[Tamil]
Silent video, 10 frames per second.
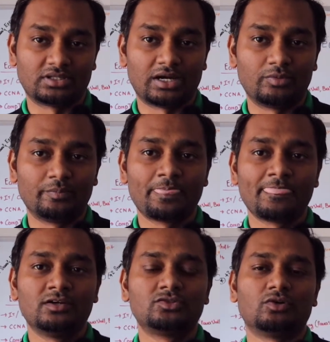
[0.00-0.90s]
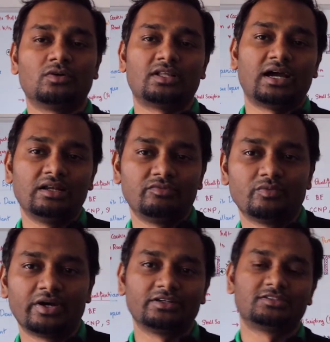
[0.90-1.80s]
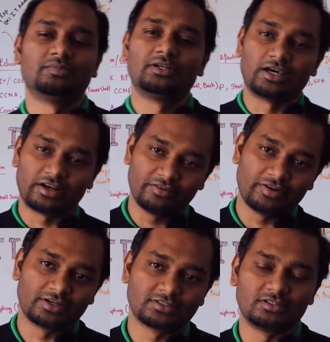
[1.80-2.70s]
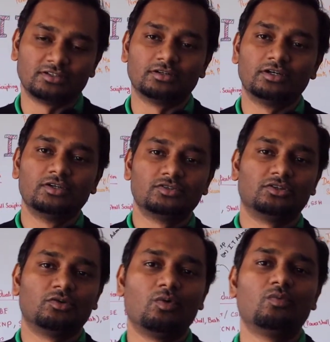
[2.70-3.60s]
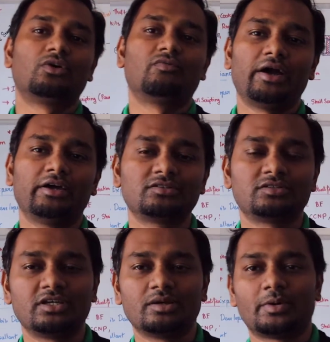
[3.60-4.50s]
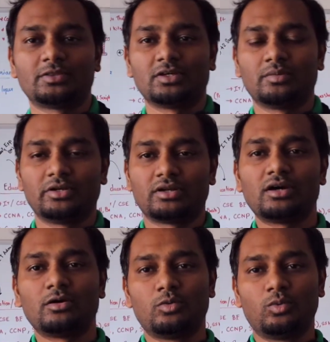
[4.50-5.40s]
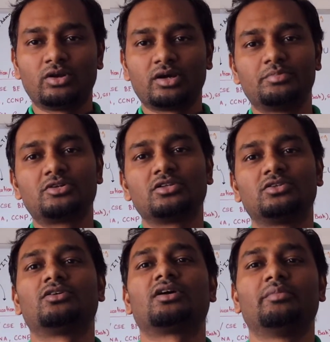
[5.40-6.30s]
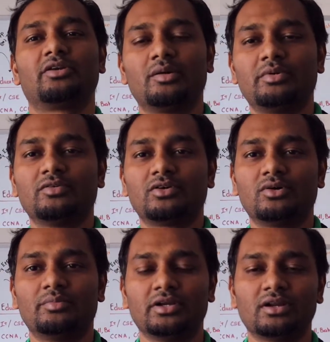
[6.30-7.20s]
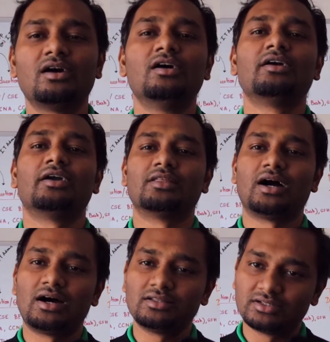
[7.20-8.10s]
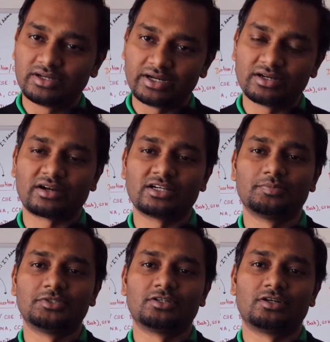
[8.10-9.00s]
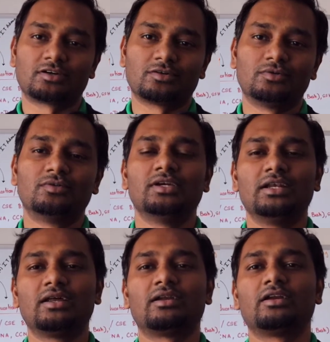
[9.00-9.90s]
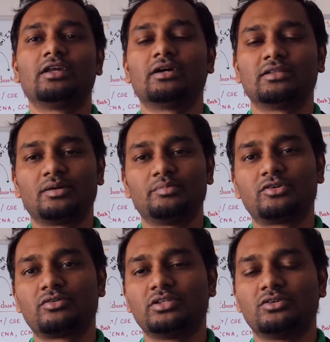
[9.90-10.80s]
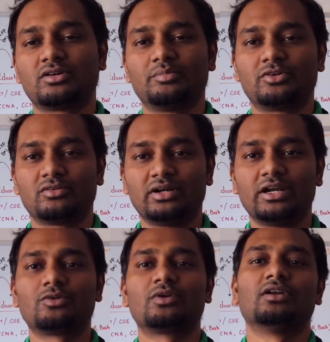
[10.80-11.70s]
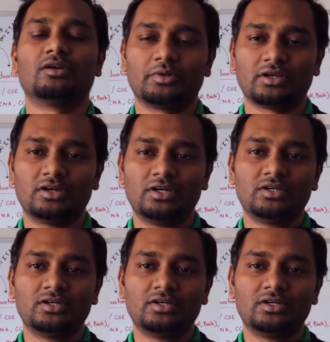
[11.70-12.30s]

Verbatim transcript: தாவும் ஸோ இந்த ஐ லவ்யூ வைரஸ் இந்த மாதிரி நிறைய வைரஸ் இருக்குது ஸோ இந்த ஒவ்வொரு வைரஸும் நீங்கள் பார்த்தீங்க அப்படின்னா ஒரு கம்ப்யூட்டர் இன்னொரு கம்ப்யூட்டருக்கு எப்படி வரும் அப்படின்னா ஏதாவது டேட்டா டிரான்ஸ்மிஷன் நடக்கும் இல்லைன்னா நீங்கள் அந்த கம்ப்யூட்டர் கூட இன்னொரு கம்ப்யூட்டருக்குள்ளே நெட்ஒர்க்கில் இருப்பீங்க